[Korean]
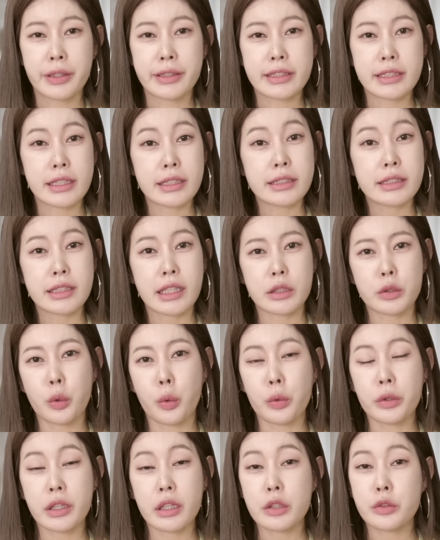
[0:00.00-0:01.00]
진짜
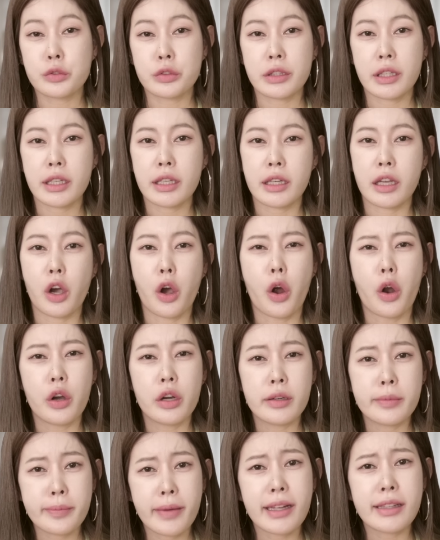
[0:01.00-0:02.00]
독일군이
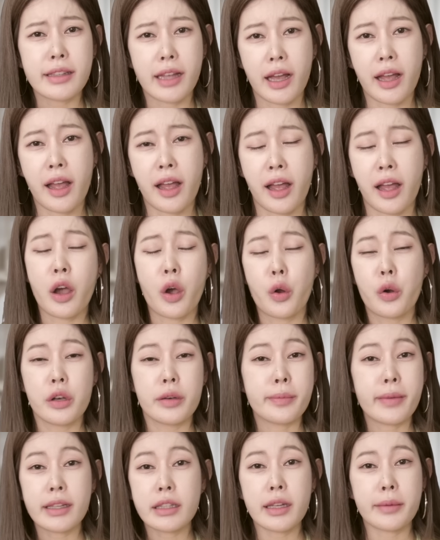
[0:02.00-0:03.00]
얼마나
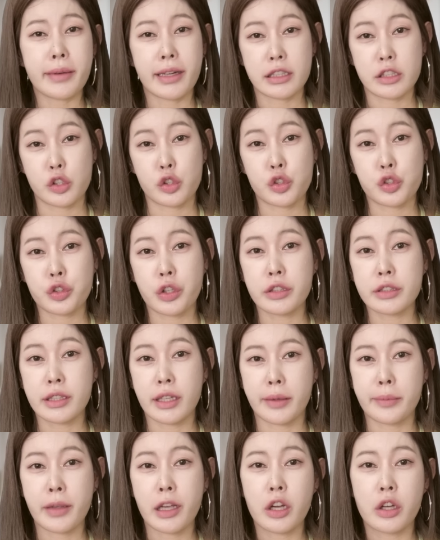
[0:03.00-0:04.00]
얼마나 많이
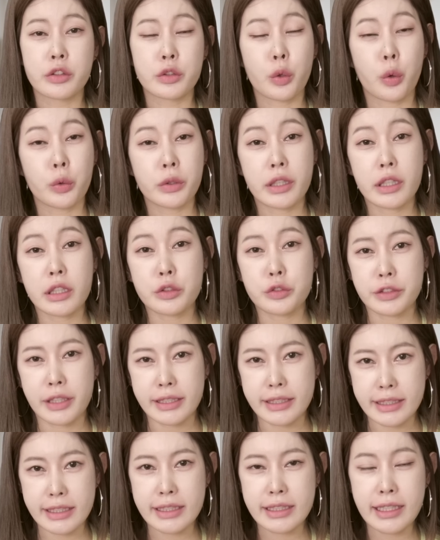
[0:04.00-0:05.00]
죽었냐면 독일군의
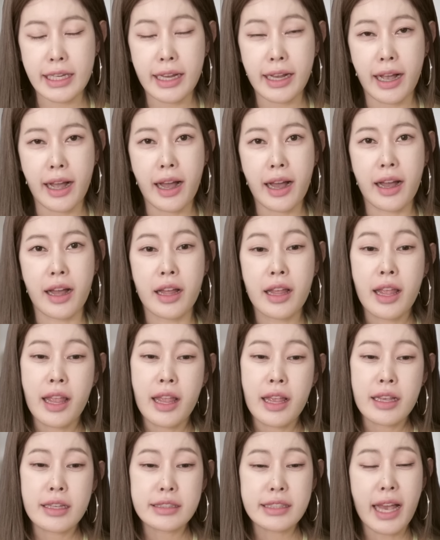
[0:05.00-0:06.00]
시체가
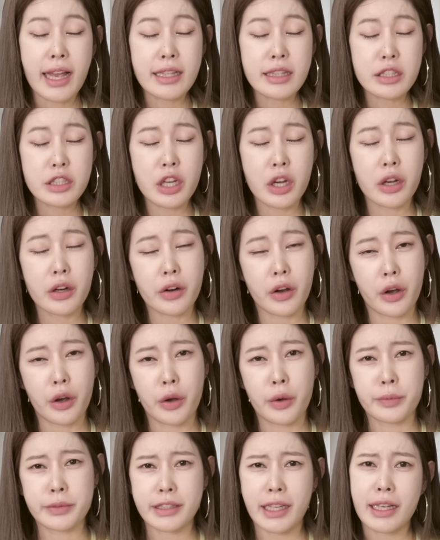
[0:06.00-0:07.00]

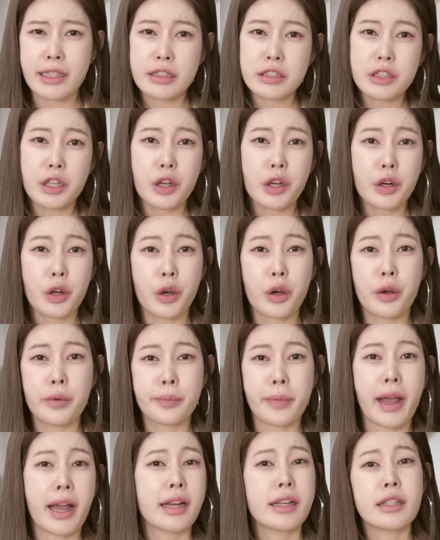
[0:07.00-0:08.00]
산처럼 산처럼
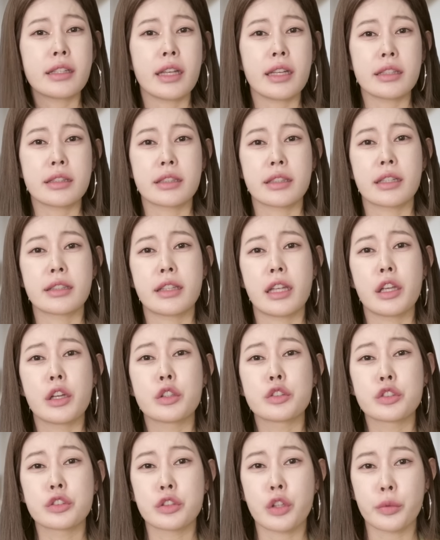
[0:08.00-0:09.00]
바리게이트가
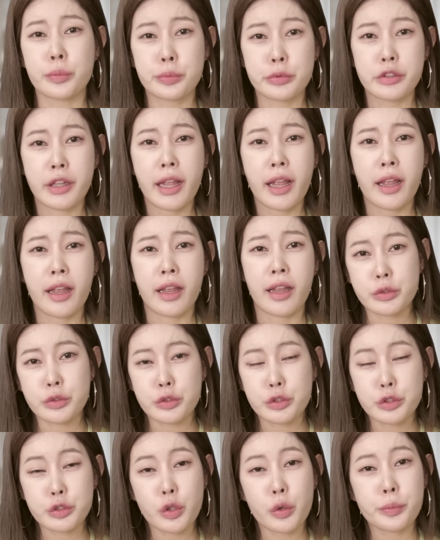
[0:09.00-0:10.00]
되어준 덕분에
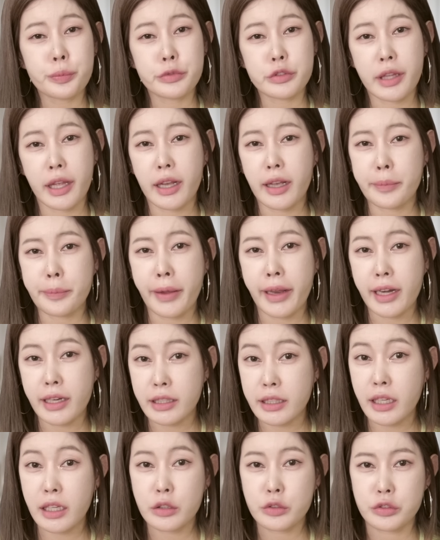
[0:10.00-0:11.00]
후속 부대가
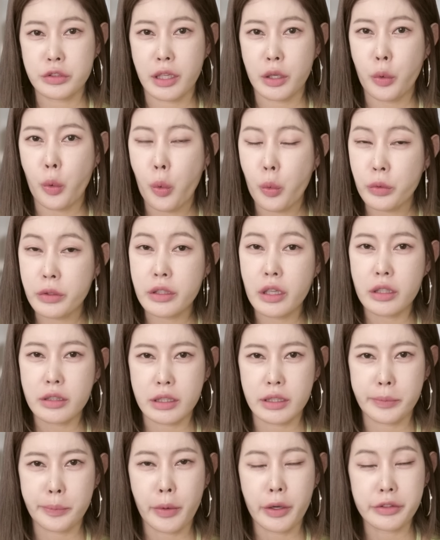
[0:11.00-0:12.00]
벨기에 군의
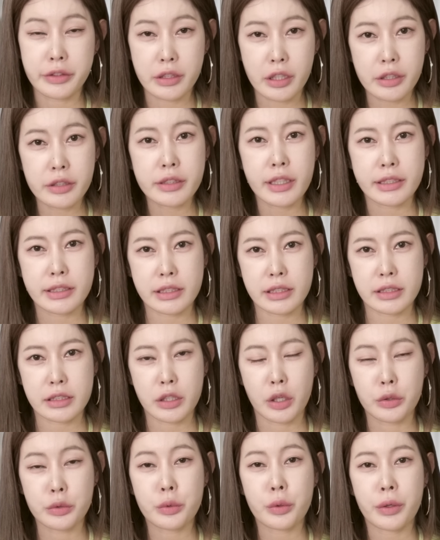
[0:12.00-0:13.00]
공격을 버텨냈을
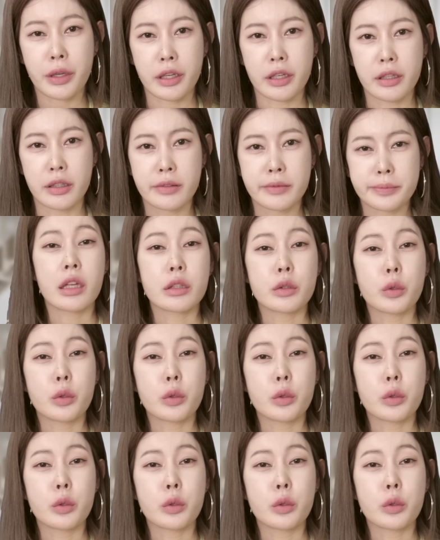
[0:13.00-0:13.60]
정도예요.